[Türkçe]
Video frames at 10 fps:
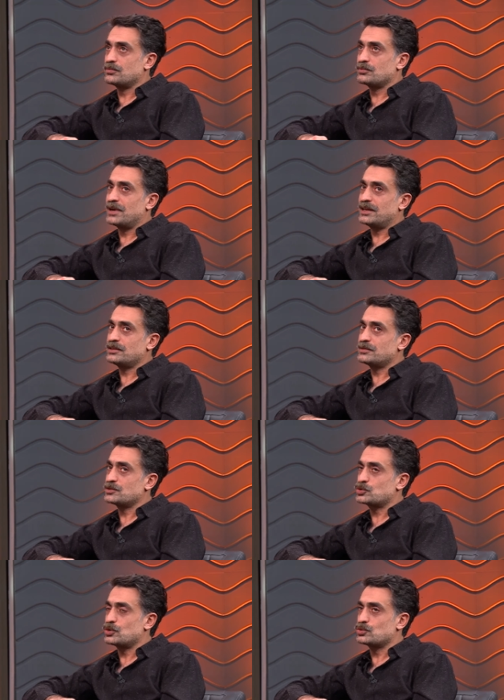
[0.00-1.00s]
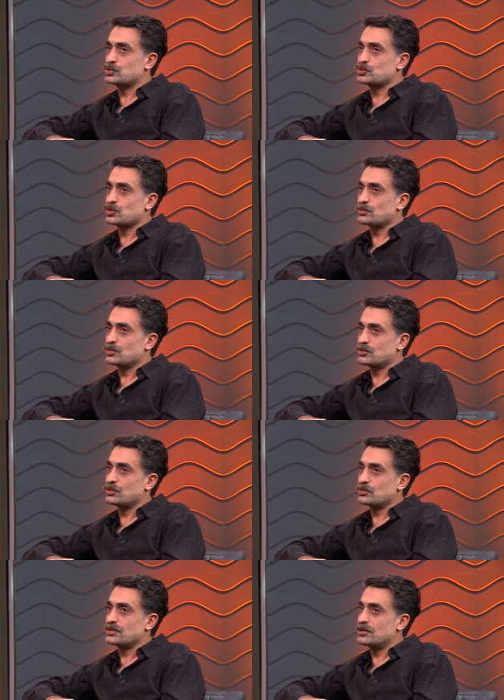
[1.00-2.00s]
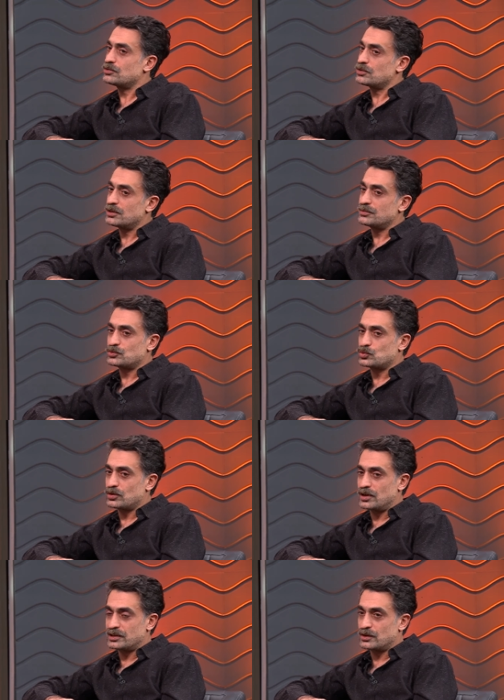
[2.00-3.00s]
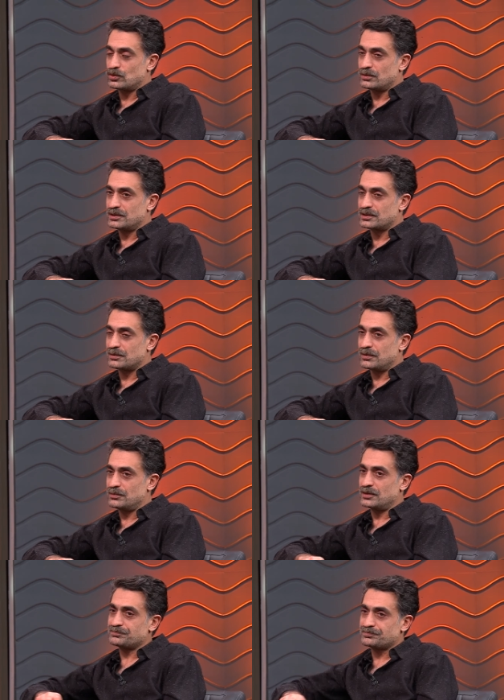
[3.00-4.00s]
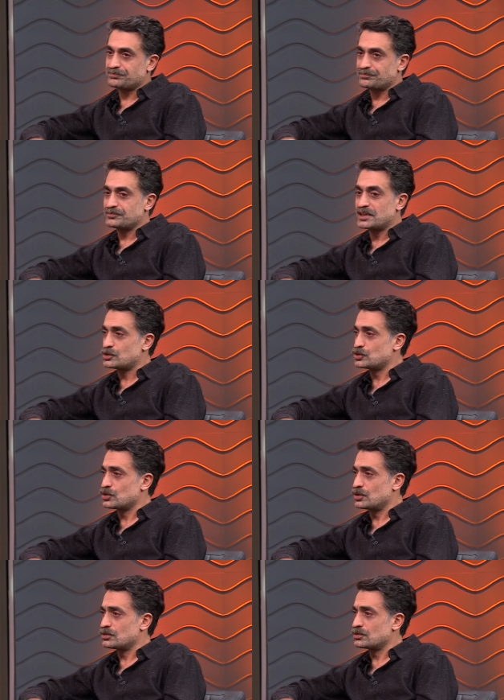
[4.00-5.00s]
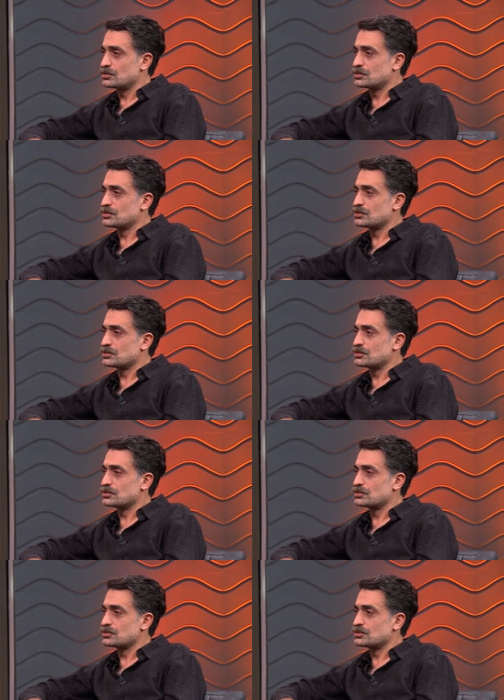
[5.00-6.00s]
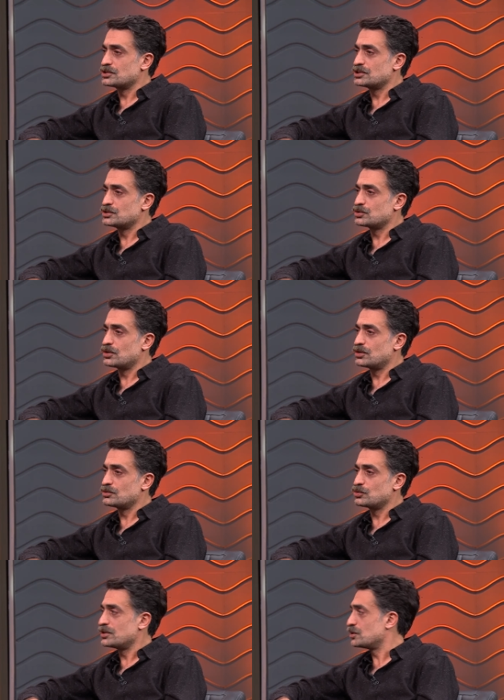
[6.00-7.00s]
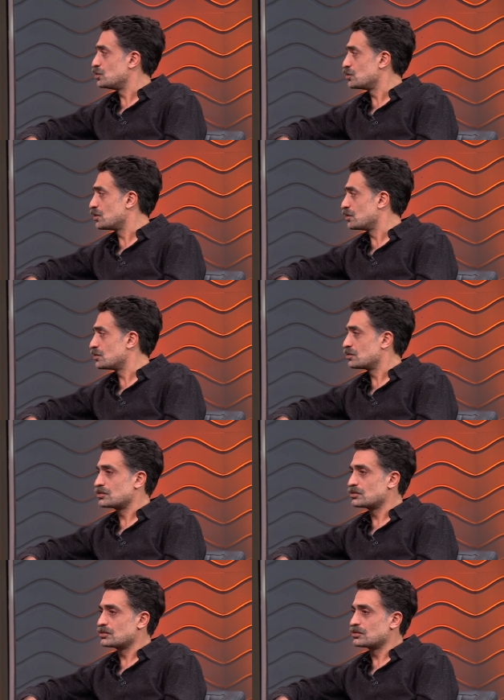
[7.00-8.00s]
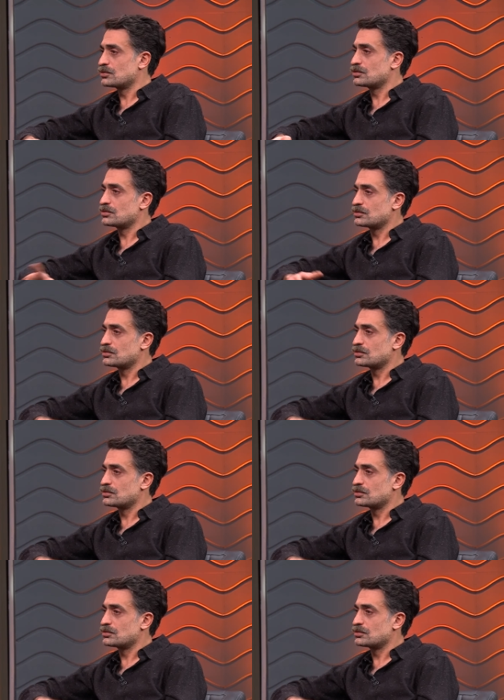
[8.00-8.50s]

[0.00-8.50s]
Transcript: ben şöyle düşünüyorum onda. Tabii çok erken olabilir tabii ama ıı, yazıyor, ıı, çiziyor, yönetiyor, ıı,